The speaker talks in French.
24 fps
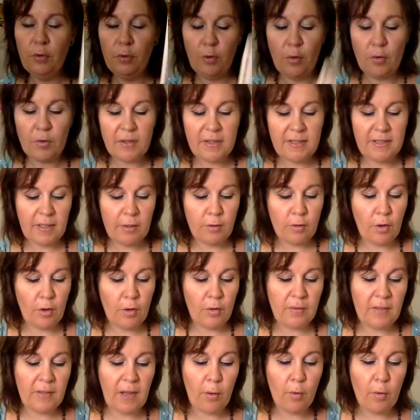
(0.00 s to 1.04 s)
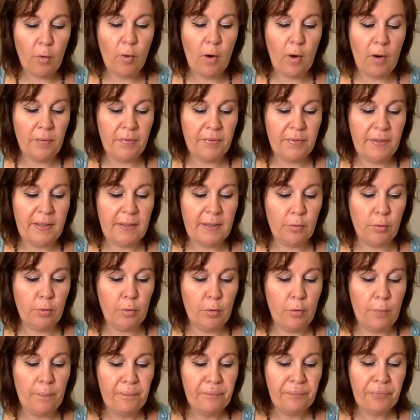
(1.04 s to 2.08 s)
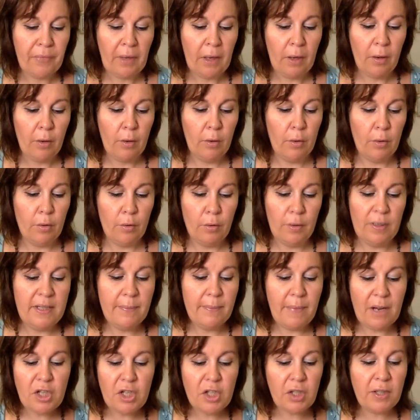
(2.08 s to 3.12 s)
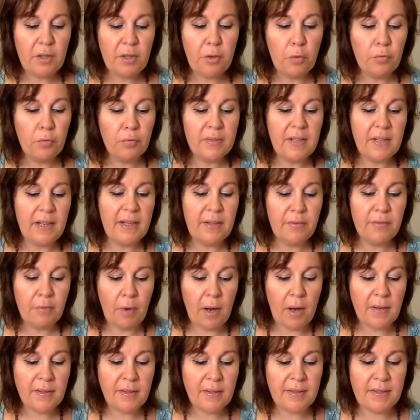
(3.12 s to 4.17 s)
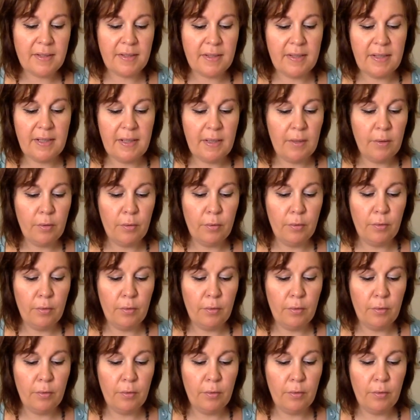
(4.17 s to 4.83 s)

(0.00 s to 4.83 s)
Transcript: Donc c'est un tarot en fait, l'imagerie que vous allez voir, c'est